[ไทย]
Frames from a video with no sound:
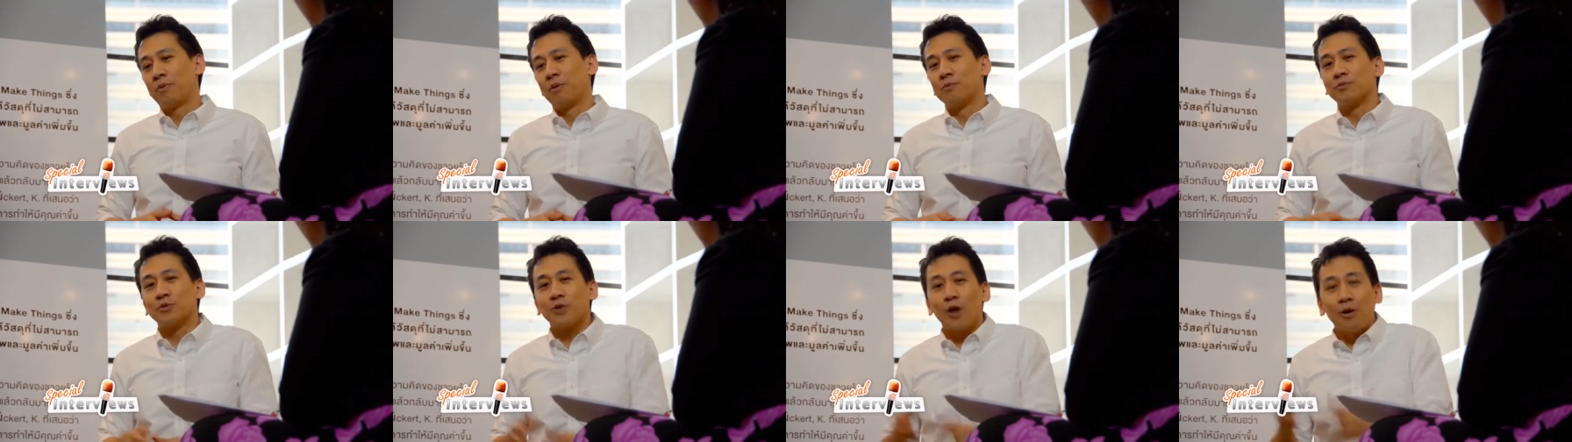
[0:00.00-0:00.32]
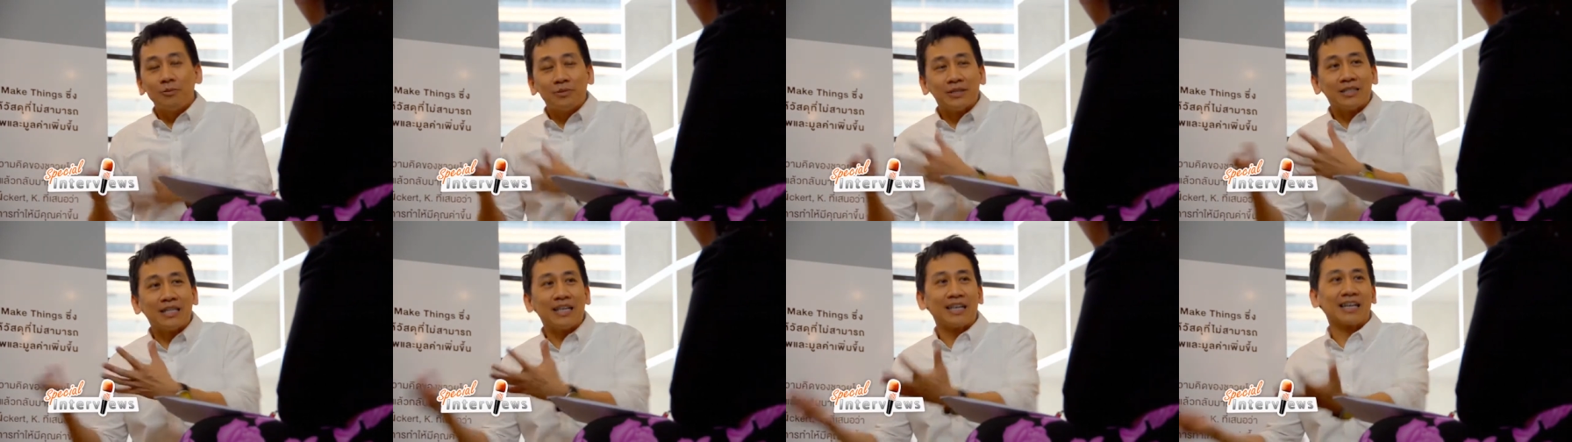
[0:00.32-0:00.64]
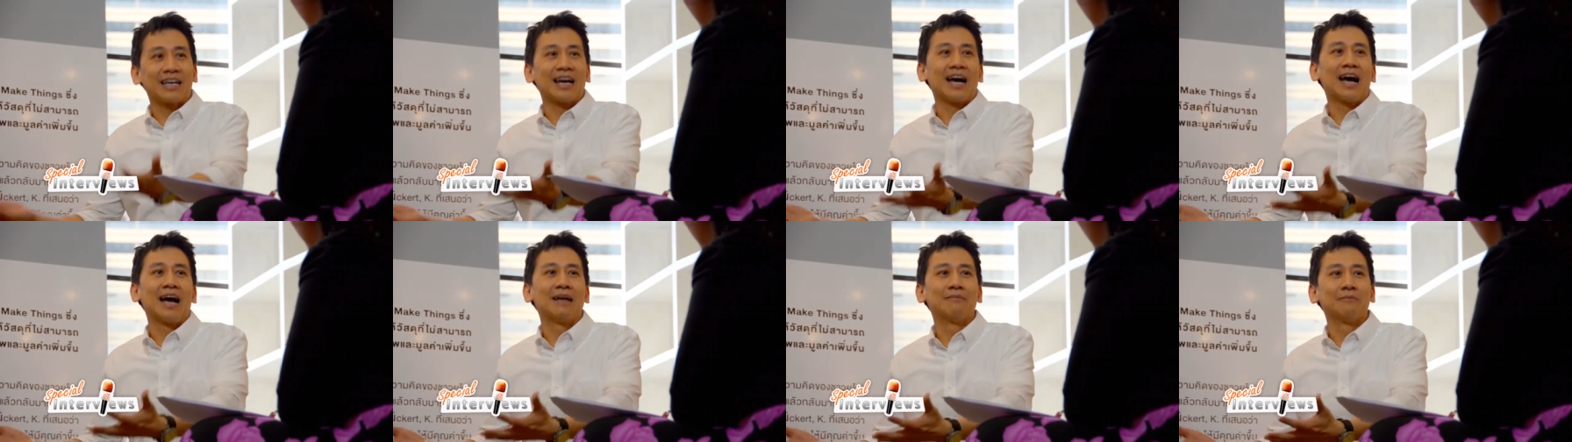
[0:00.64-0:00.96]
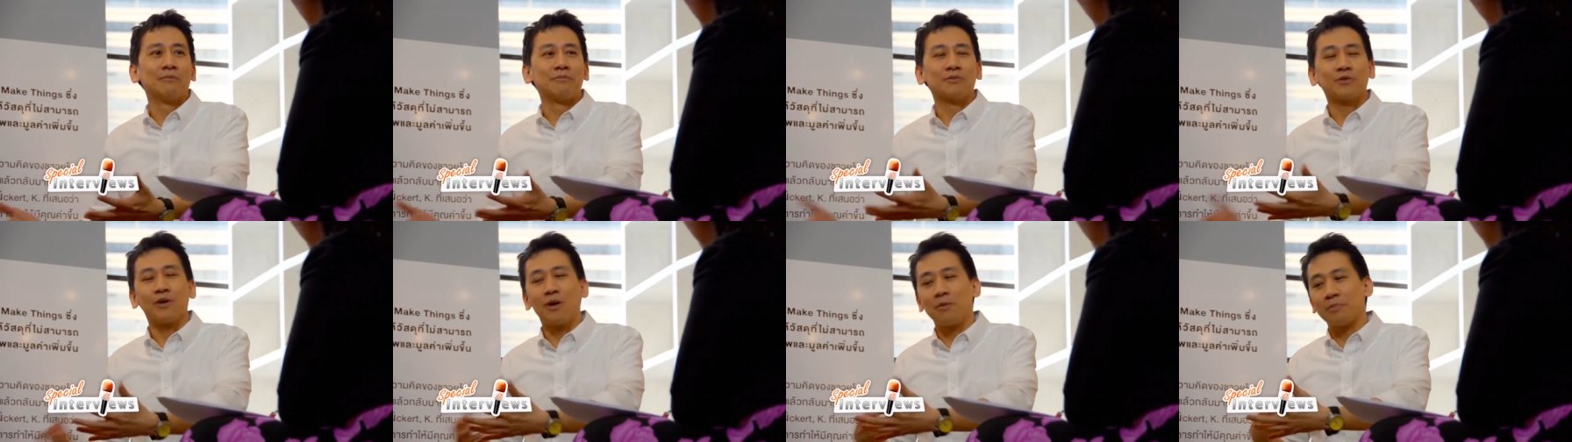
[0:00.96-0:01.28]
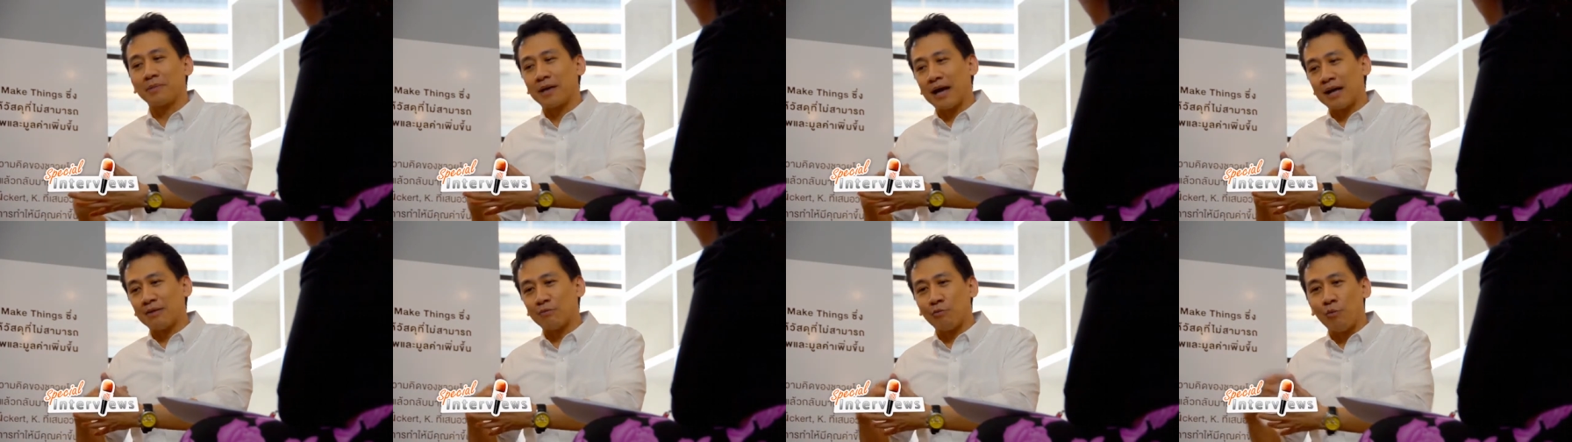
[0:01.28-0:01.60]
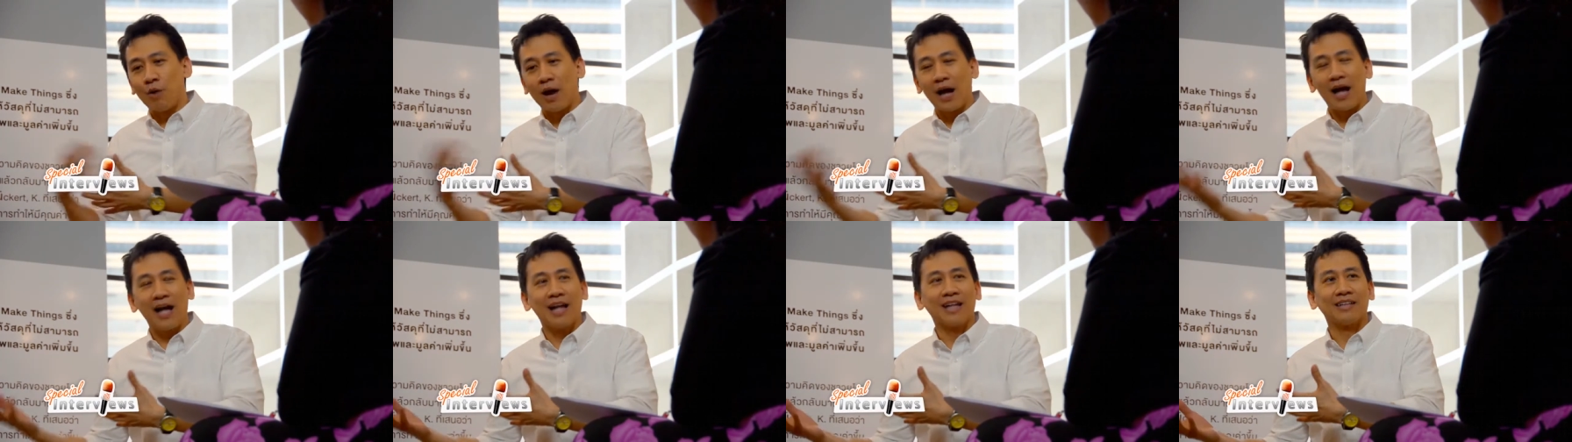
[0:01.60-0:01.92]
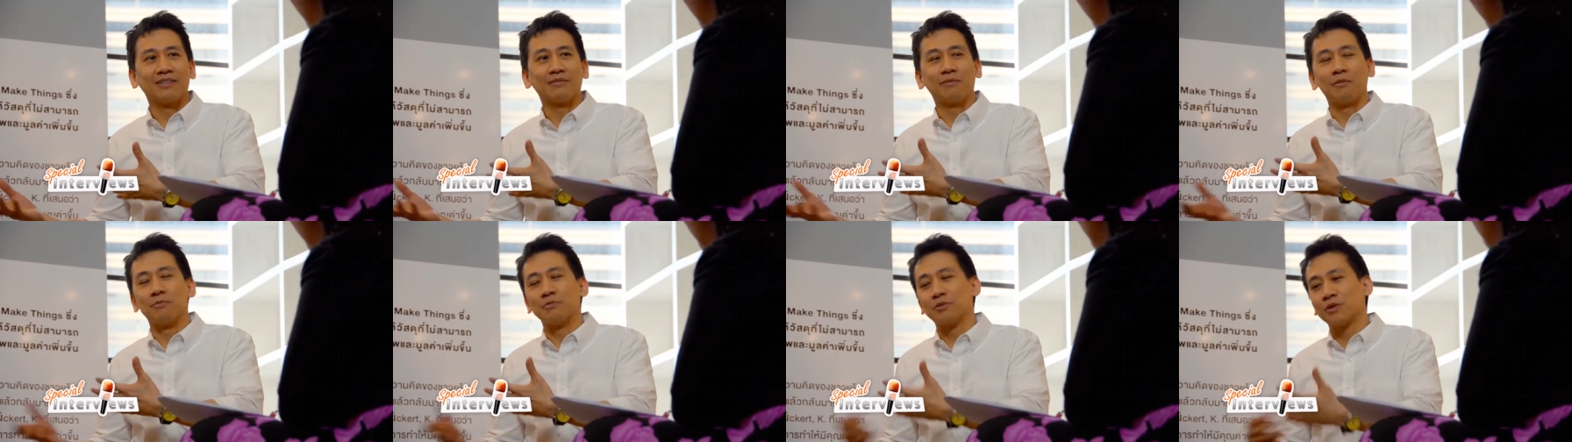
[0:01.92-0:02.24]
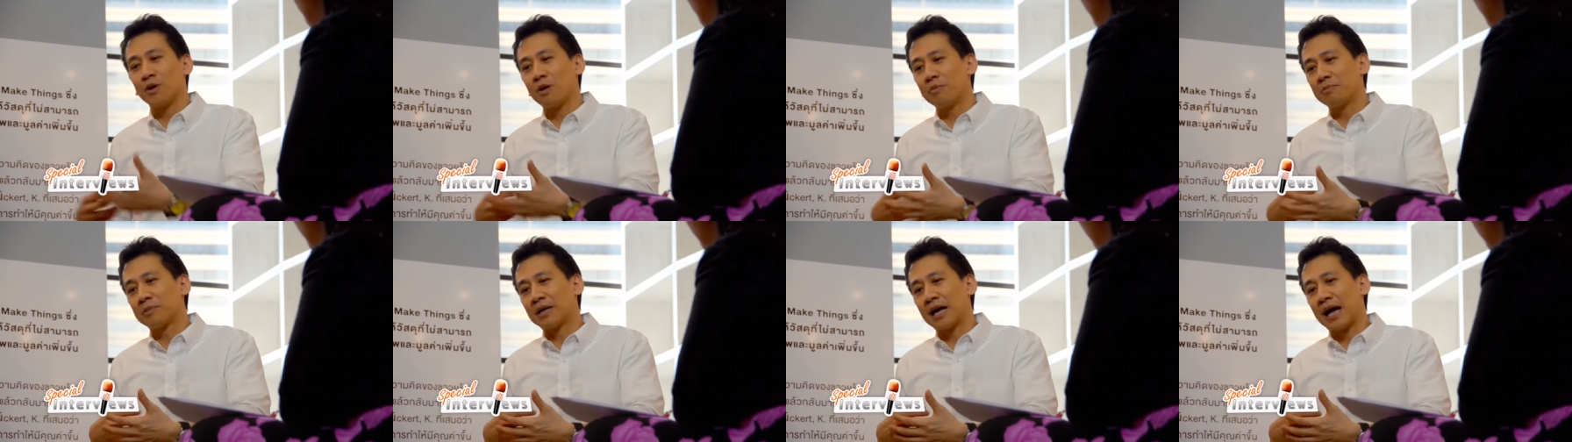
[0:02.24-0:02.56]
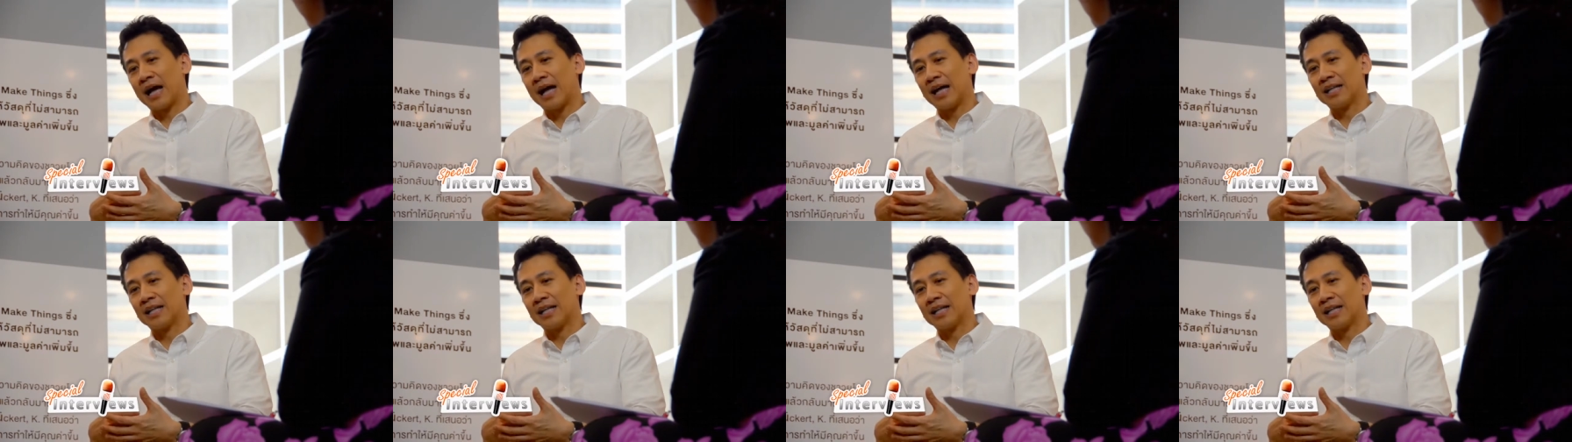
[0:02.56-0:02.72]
ผมชอบจินตนาการผมชอบการวาดผมชอบ